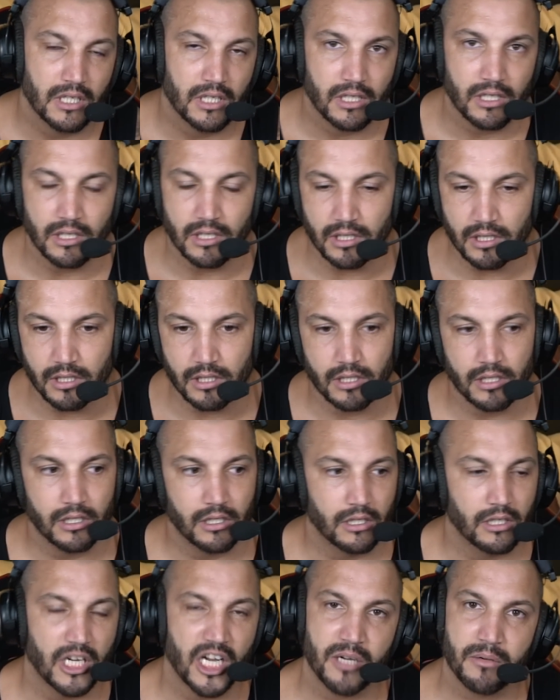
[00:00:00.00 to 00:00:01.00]

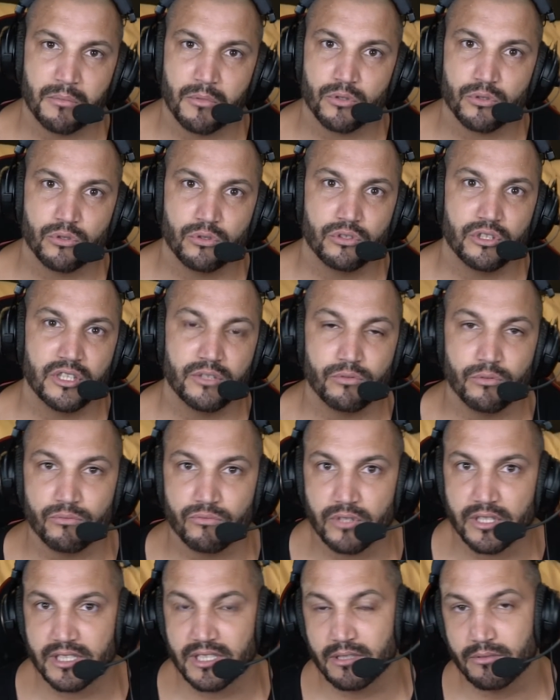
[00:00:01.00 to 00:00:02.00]
Euh, à un moment donné, vous me
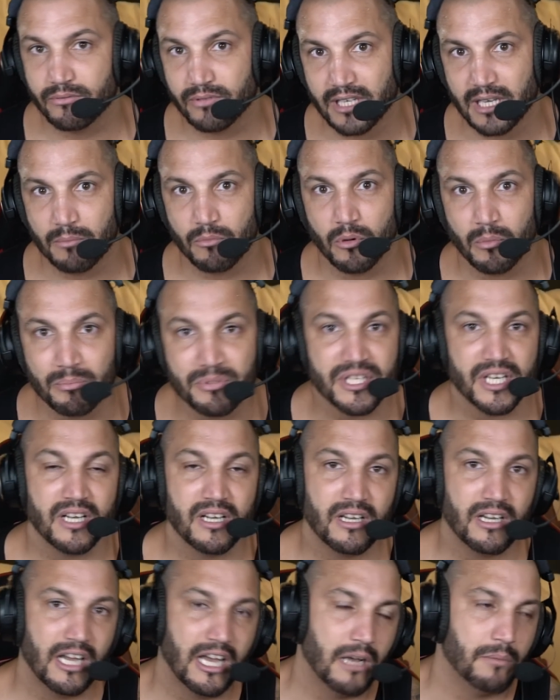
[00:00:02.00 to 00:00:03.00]
voyez vraiment
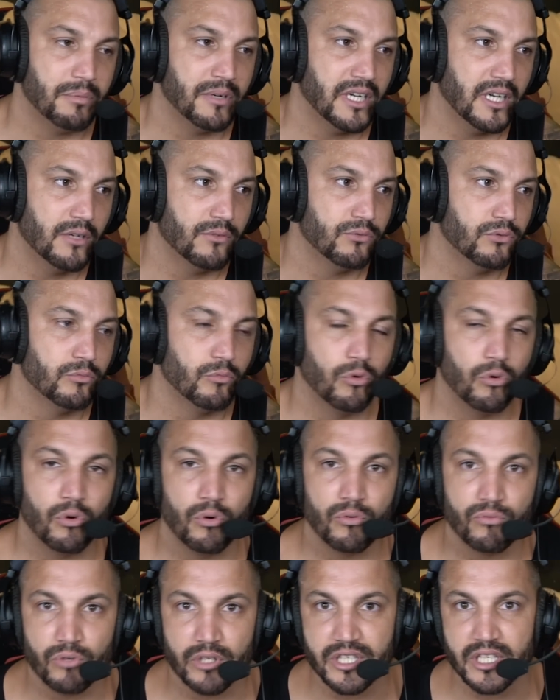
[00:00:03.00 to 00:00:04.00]
bien. Après, vous me
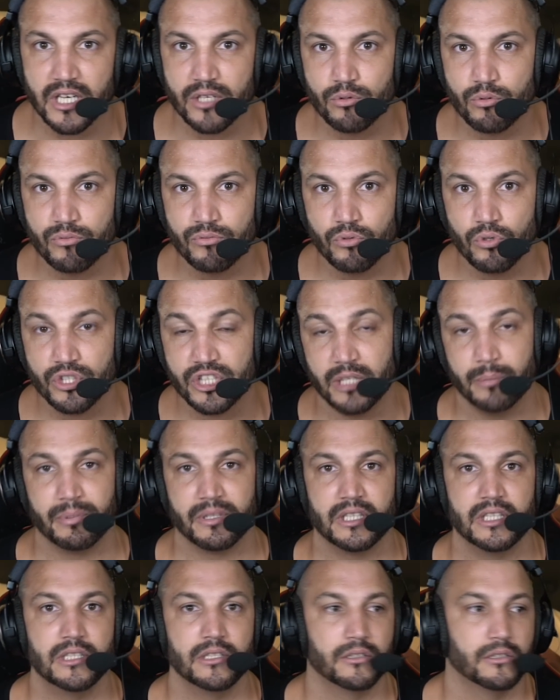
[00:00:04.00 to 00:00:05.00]
revoyez à nouveau, j'ai
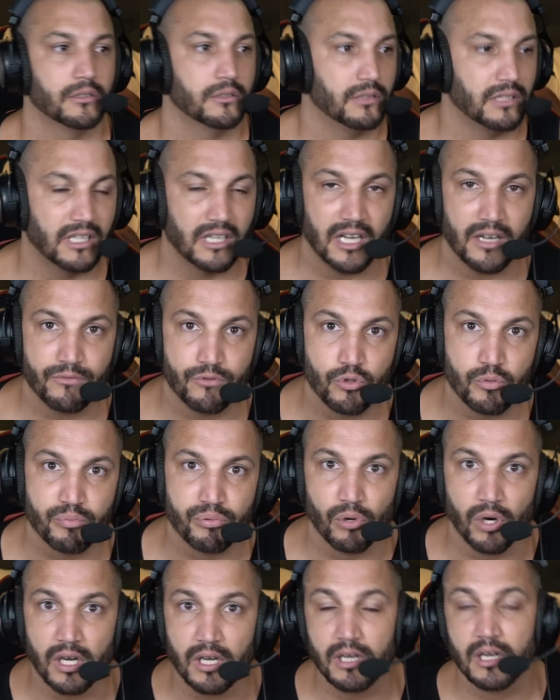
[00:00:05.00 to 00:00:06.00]
pris euh, grave du
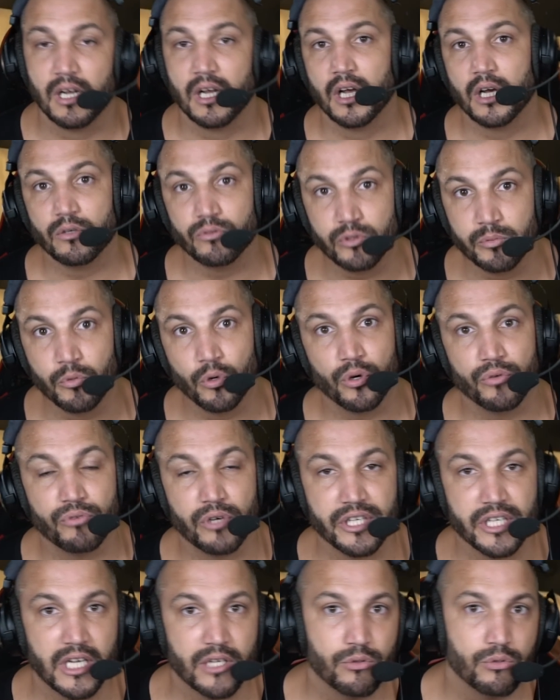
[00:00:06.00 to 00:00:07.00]
poids. Vous me
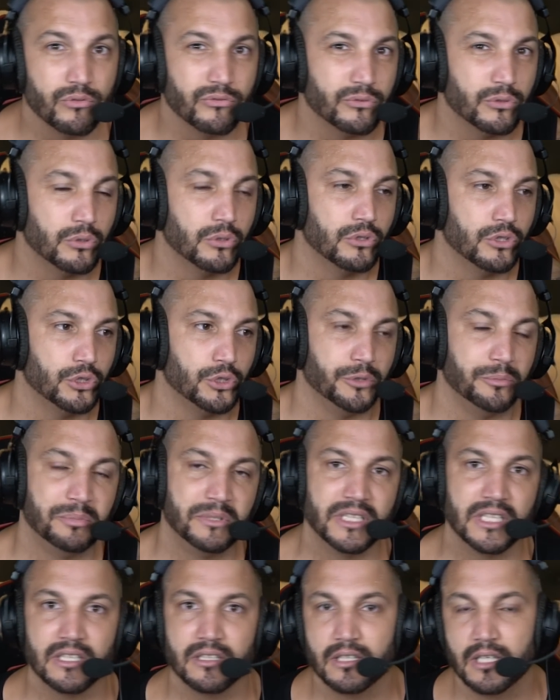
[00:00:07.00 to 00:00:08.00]
revoyez à nouveau, je suis
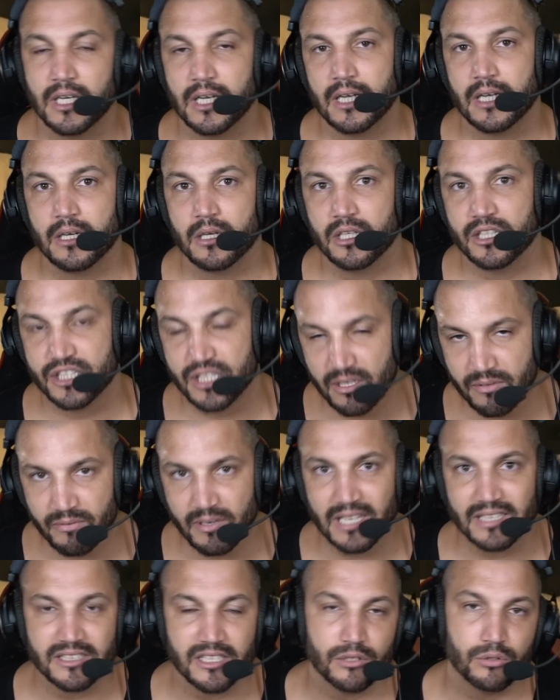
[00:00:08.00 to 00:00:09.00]
bien j'ai fait
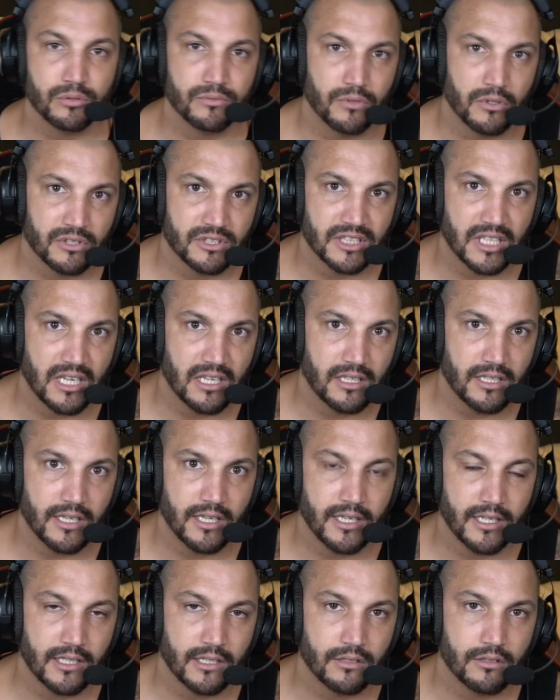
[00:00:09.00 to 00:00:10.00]
assez souvent ça
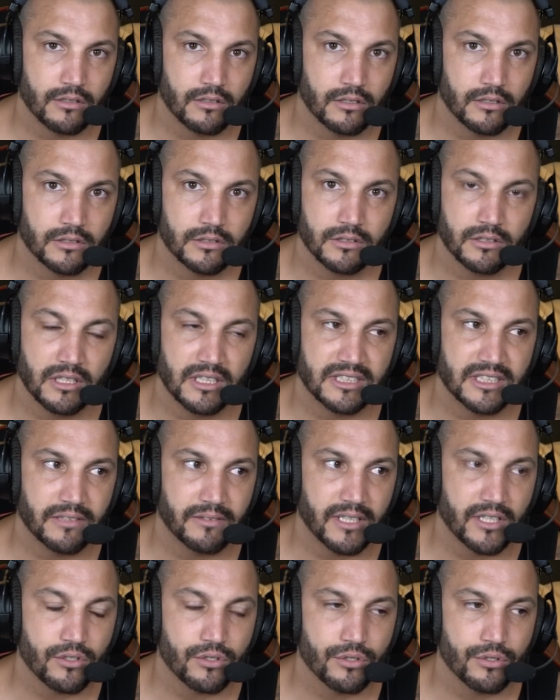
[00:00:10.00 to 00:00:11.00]
euh, et, c'est
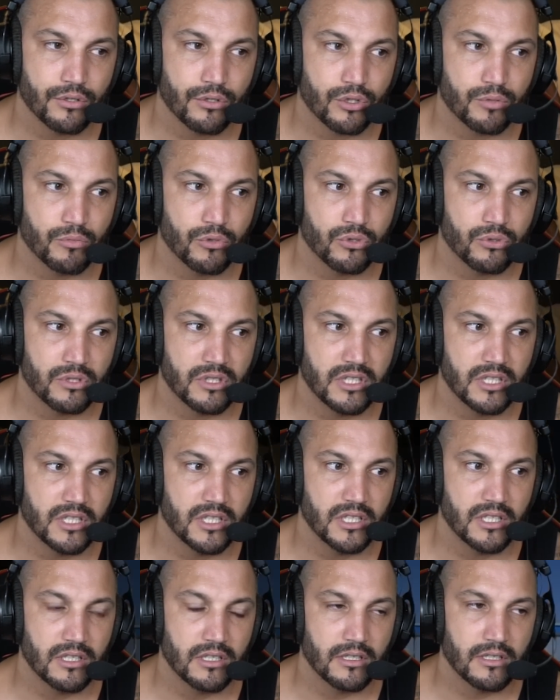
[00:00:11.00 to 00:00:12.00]
vrai que je me suis
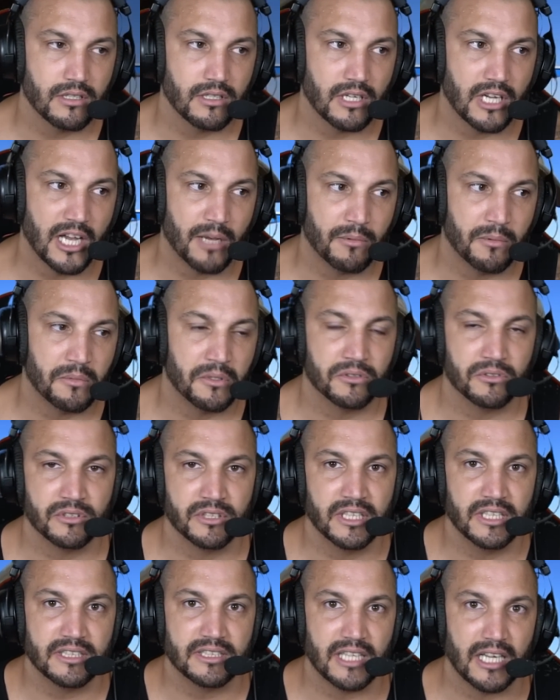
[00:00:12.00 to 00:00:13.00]
dit, à un moment
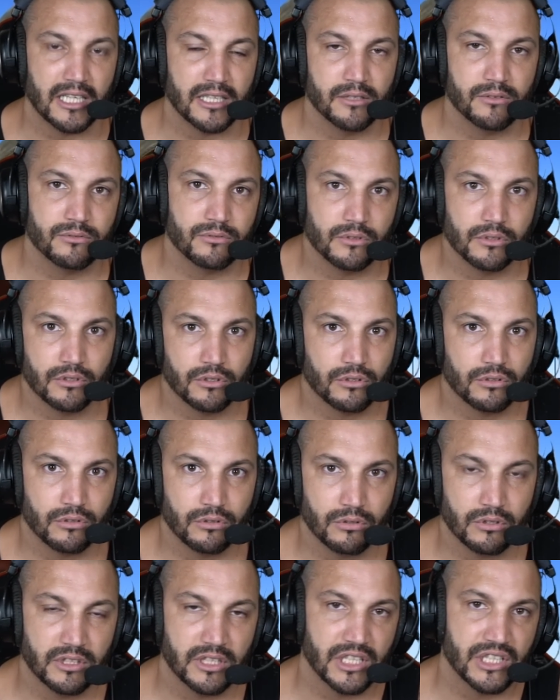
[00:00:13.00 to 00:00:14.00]
donné, tu arrives
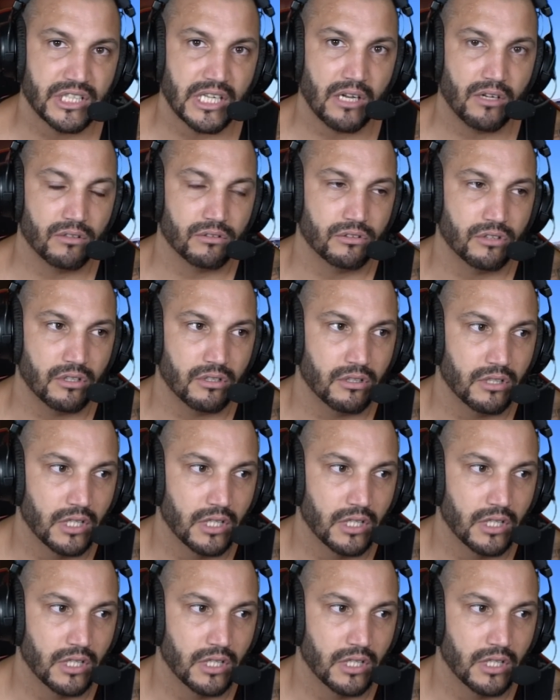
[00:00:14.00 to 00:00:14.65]
sur tes 40 ans,